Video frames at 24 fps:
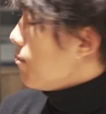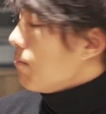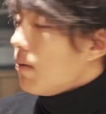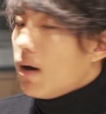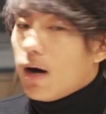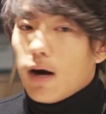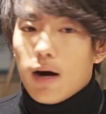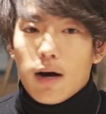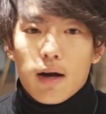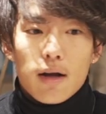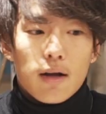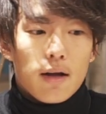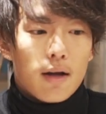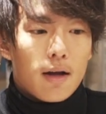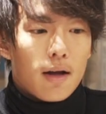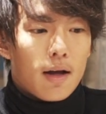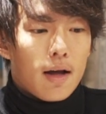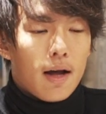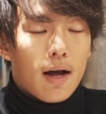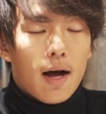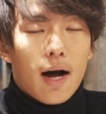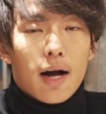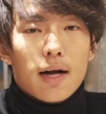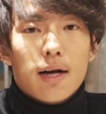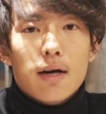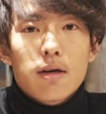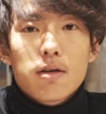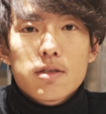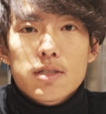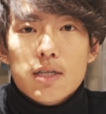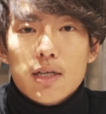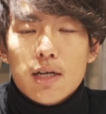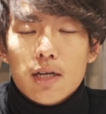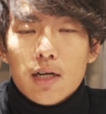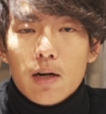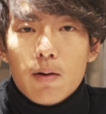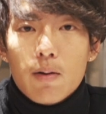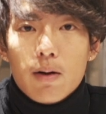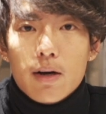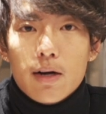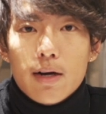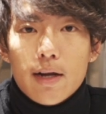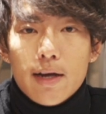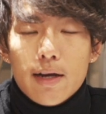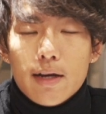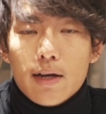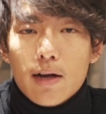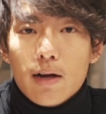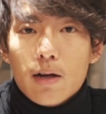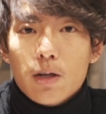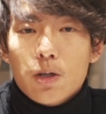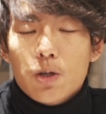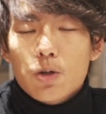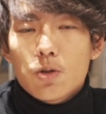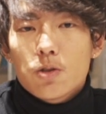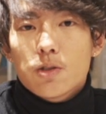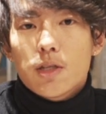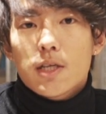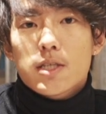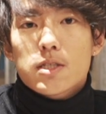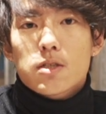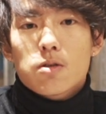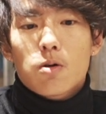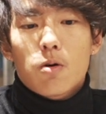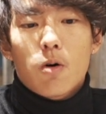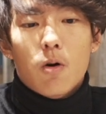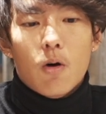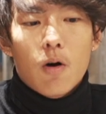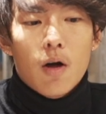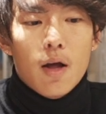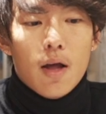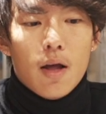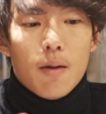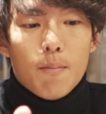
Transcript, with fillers: まあ、明るさが変わらない環境ですと、